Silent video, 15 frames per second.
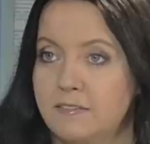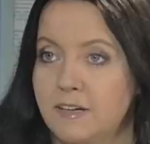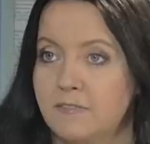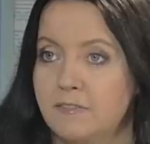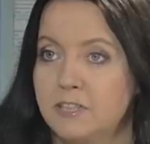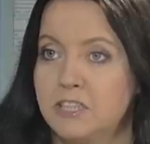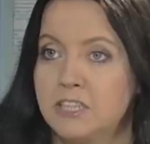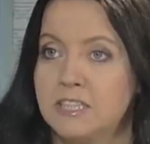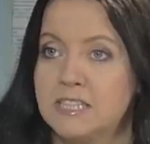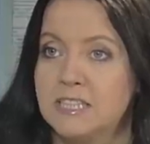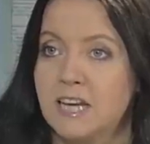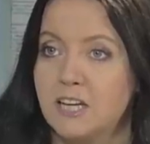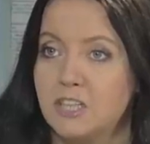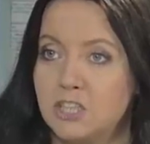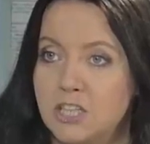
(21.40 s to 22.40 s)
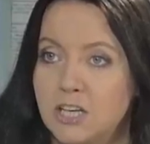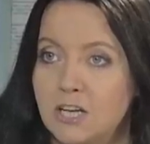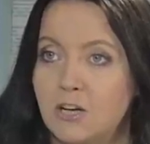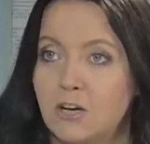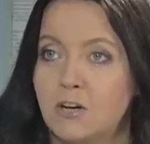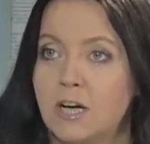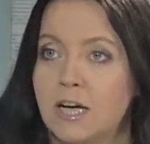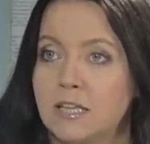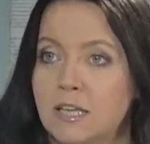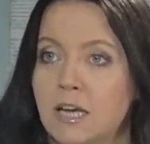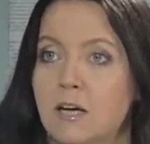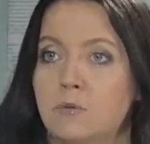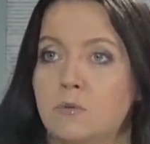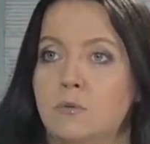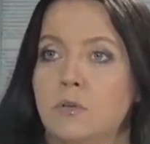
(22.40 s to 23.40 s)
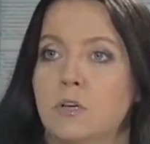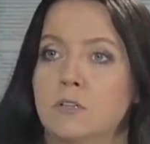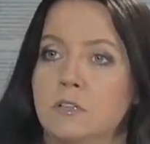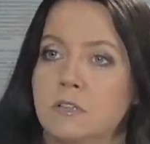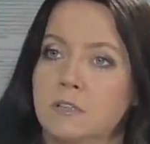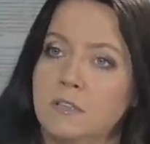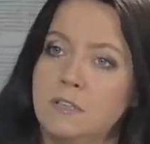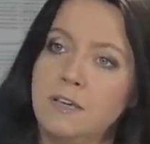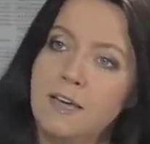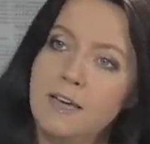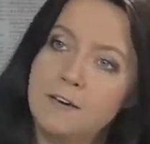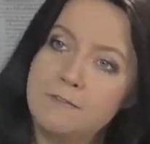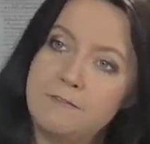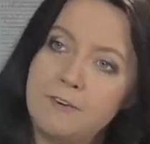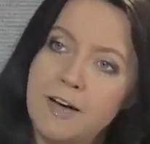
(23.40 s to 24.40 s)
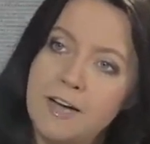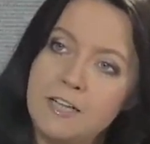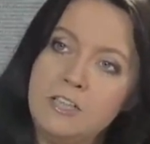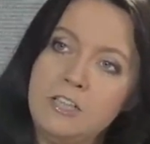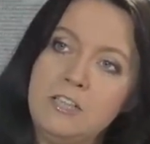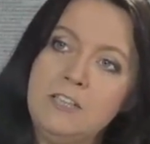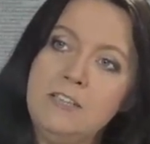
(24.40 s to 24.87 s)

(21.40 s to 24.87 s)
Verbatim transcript: wylewa znaczy o, właściwie z każdego kanału, o tej fali